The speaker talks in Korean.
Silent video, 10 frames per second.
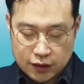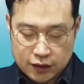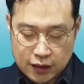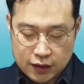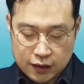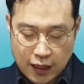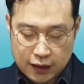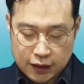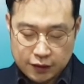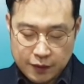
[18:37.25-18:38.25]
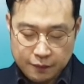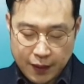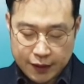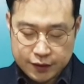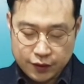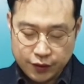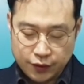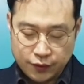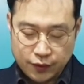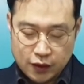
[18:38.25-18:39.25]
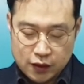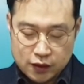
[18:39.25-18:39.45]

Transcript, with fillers: 이제는 하나님의 백성이요